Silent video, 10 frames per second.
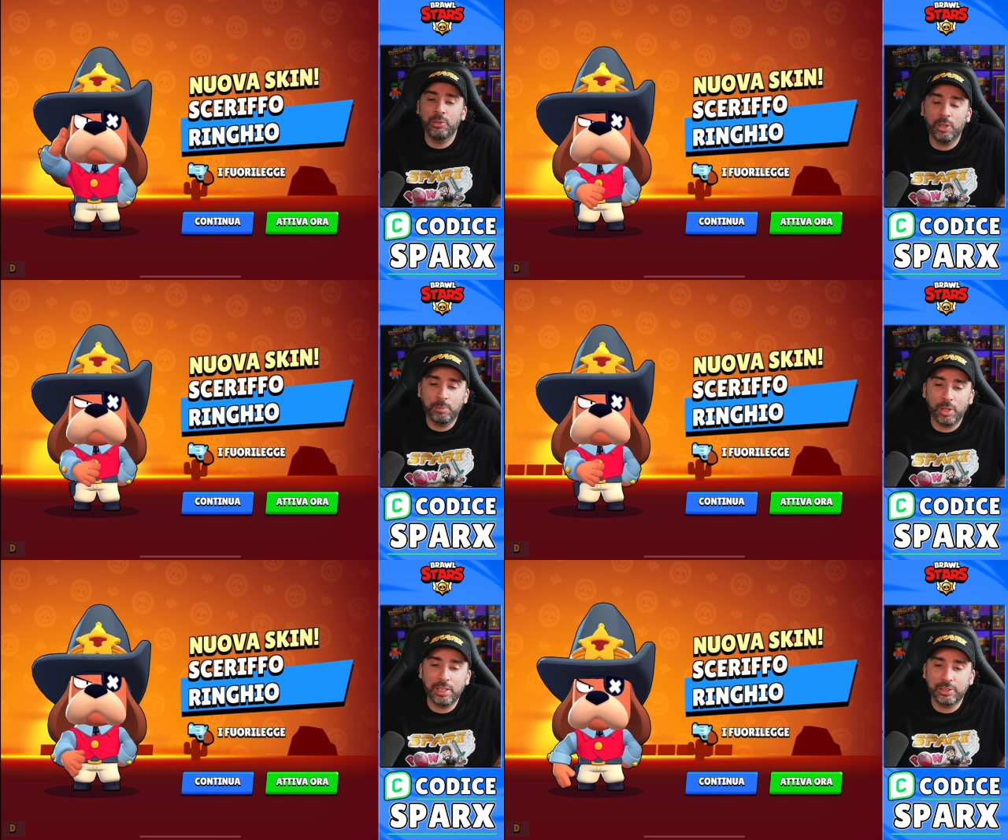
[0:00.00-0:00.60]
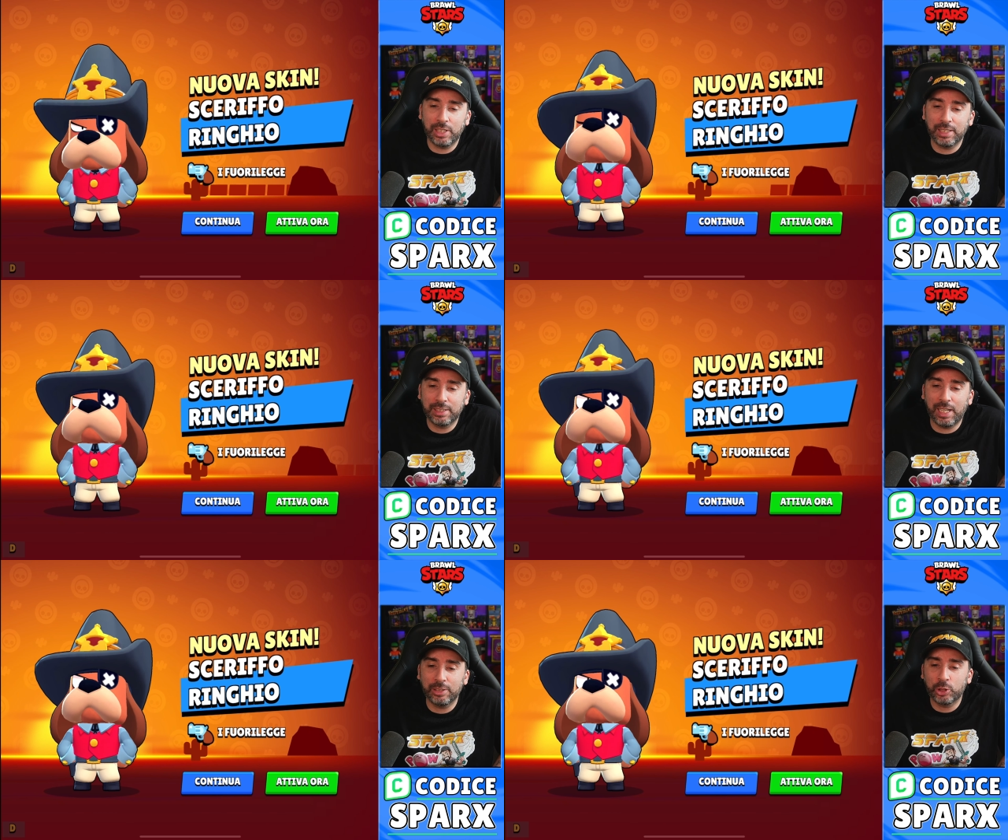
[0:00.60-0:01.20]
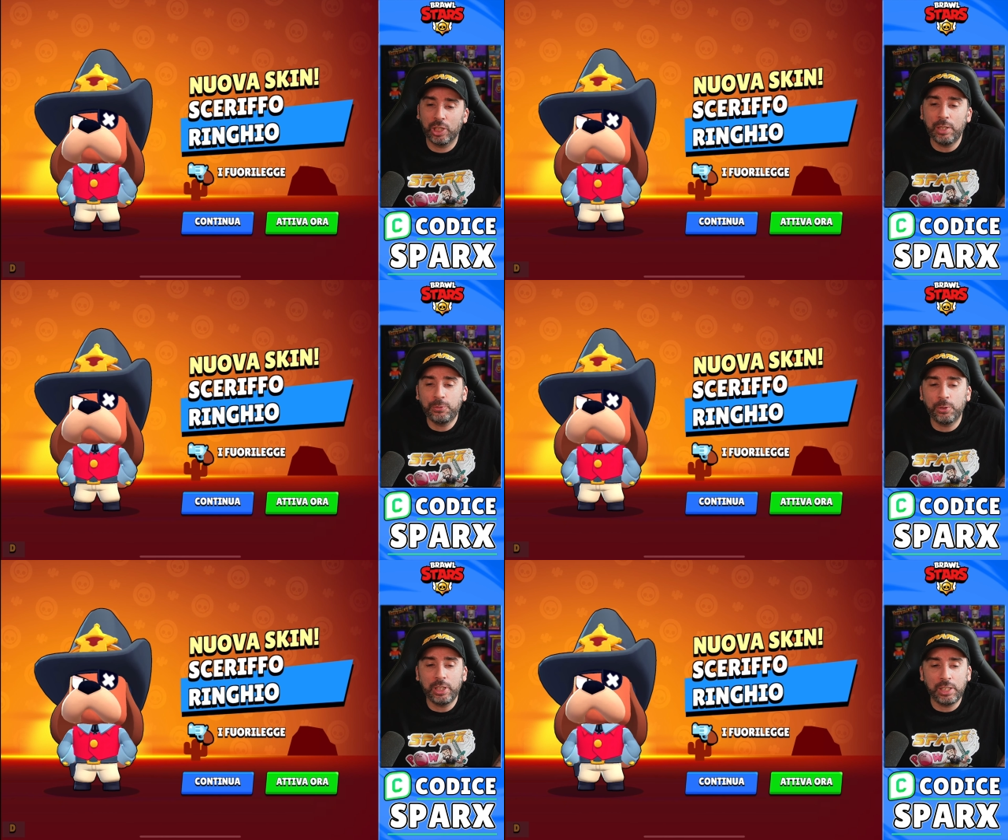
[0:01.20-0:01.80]
No, bro, già l'ha dato,
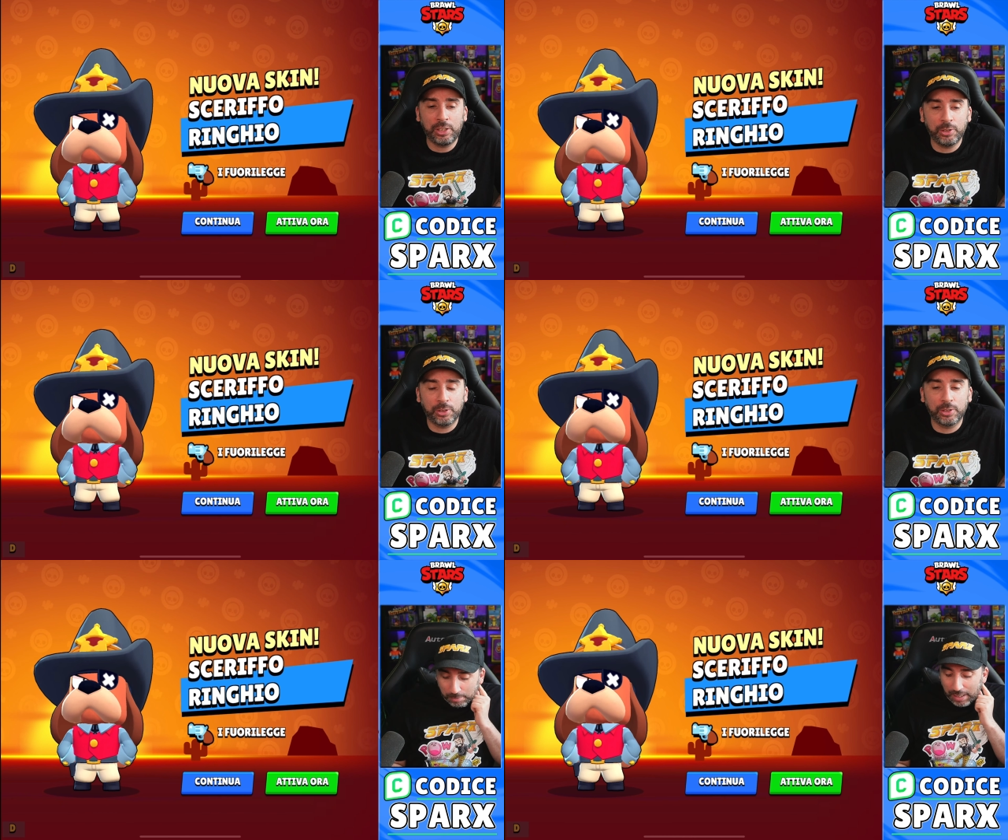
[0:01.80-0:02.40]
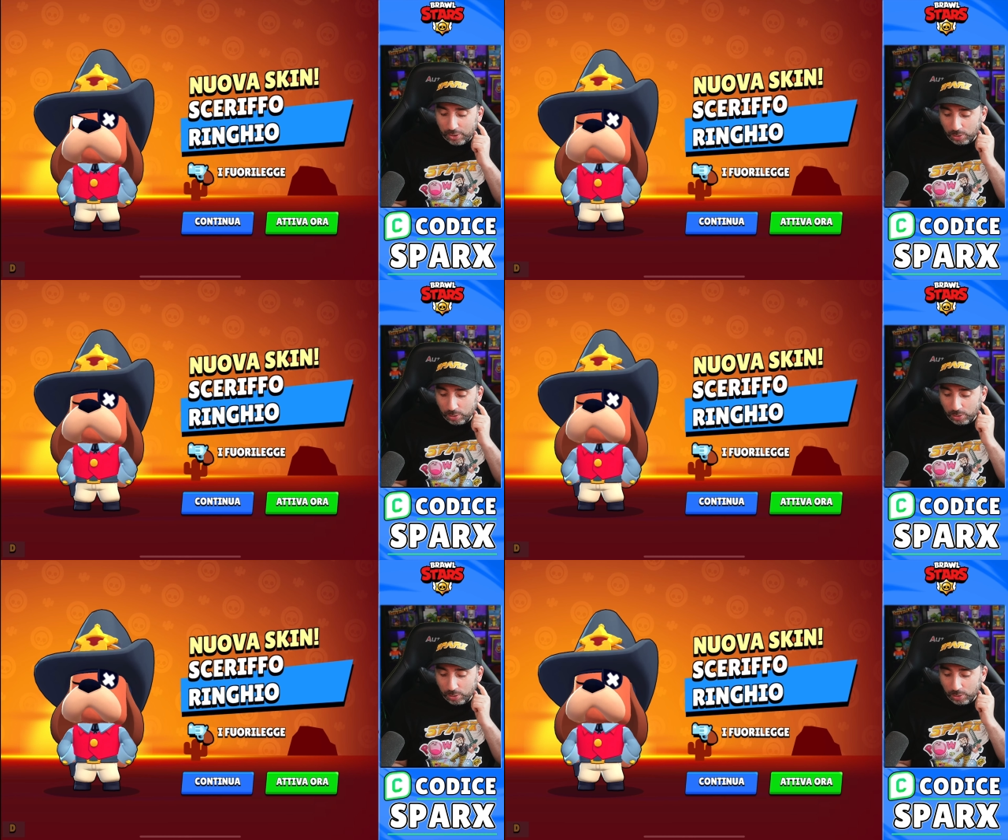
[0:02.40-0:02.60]
sceriffo ringhio Ma